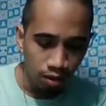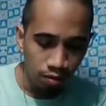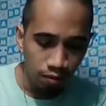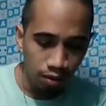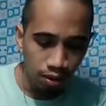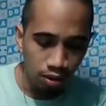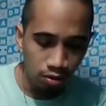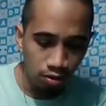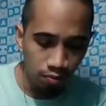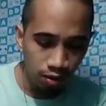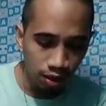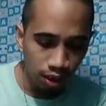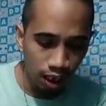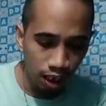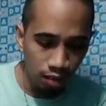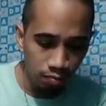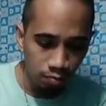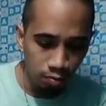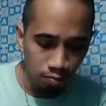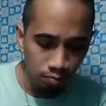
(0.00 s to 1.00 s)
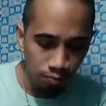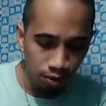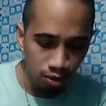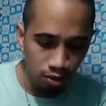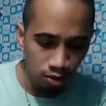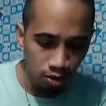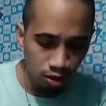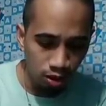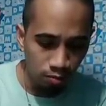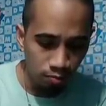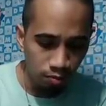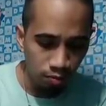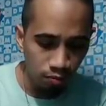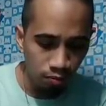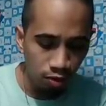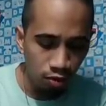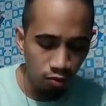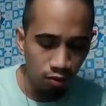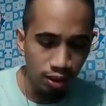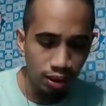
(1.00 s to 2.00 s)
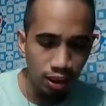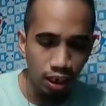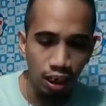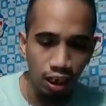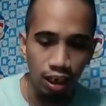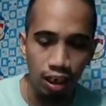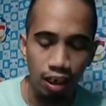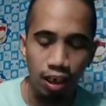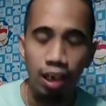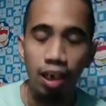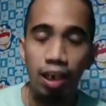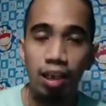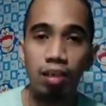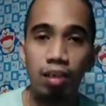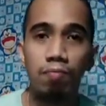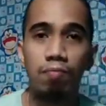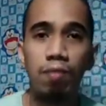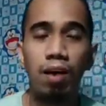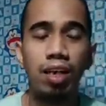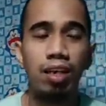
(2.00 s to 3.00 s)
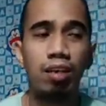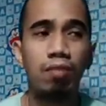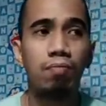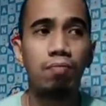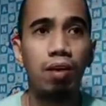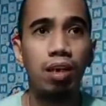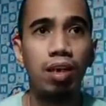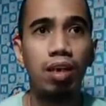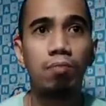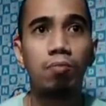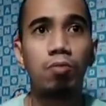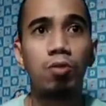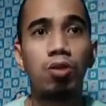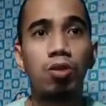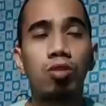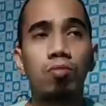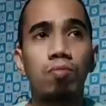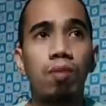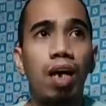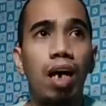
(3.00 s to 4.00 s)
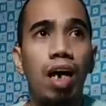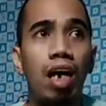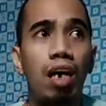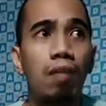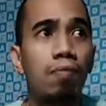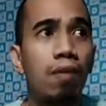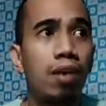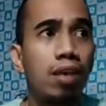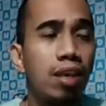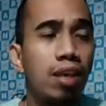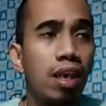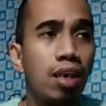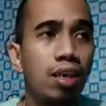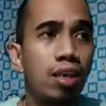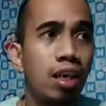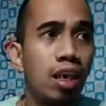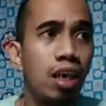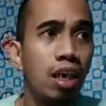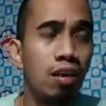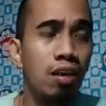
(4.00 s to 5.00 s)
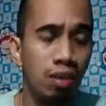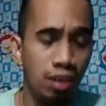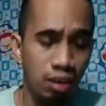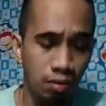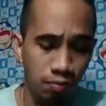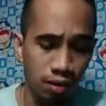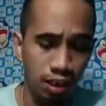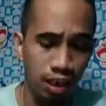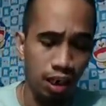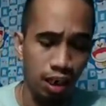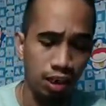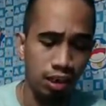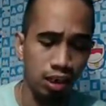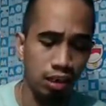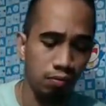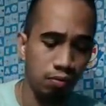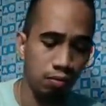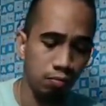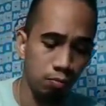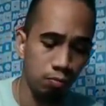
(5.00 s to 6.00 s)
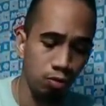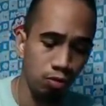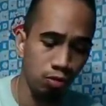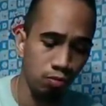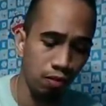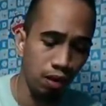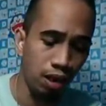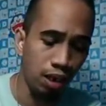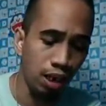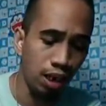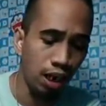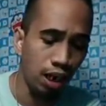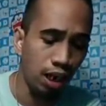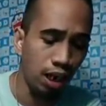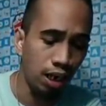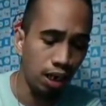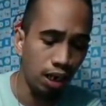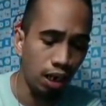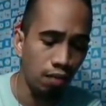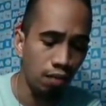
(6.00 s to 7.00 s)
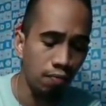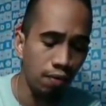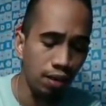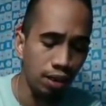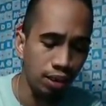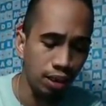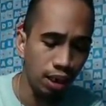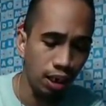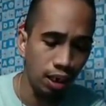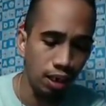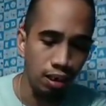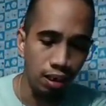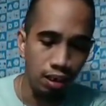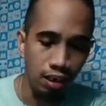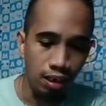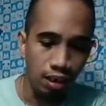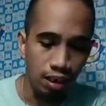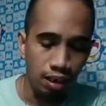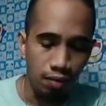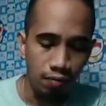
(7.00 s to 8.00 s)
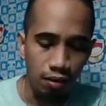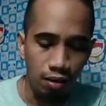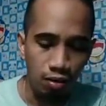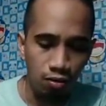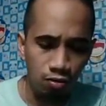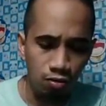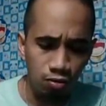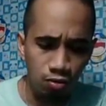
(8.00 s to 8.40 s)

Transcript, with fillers: Medyo magaan po yung peso nito, 51. Tsaka timbang-timbang na po ito pang apat, tarsera kasi malalakas naman po yung mga nakakalaban niya pero